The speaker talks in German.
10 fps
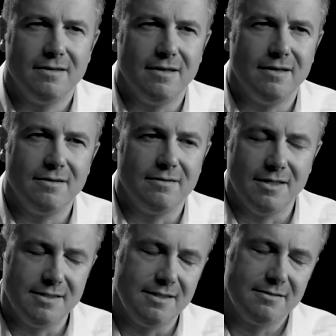Ja,
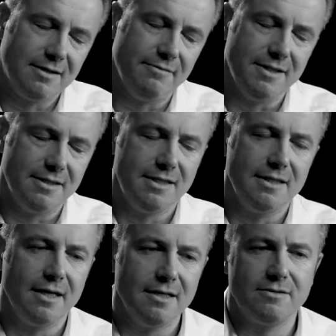eine gewisse
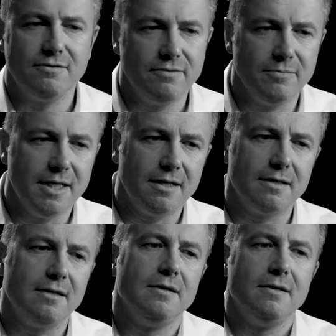Sicherheit zu
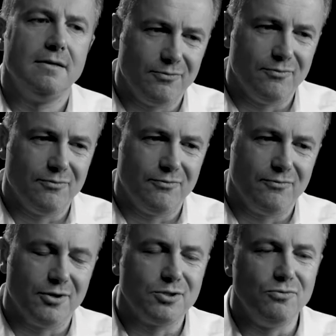vermitteln,
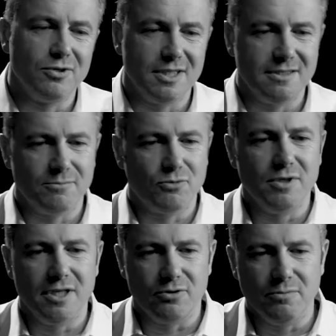versuchen das dem
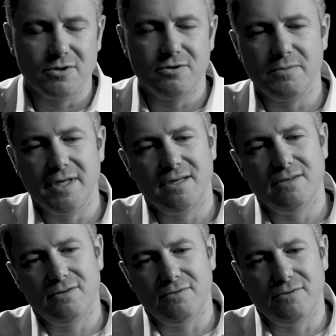Kunde
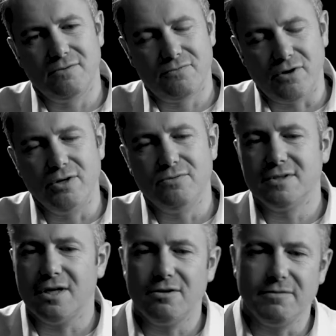rüberzubringen und freuen
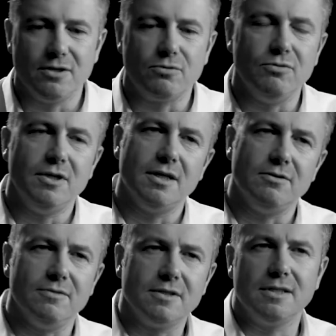uns auch, wenn der Kunde
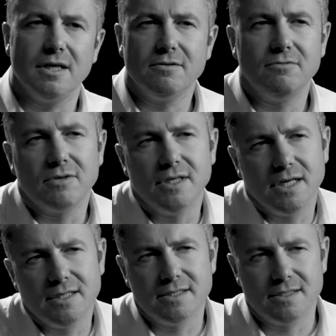dann unsere Technologie
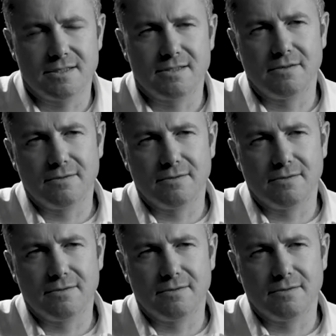einsetzt.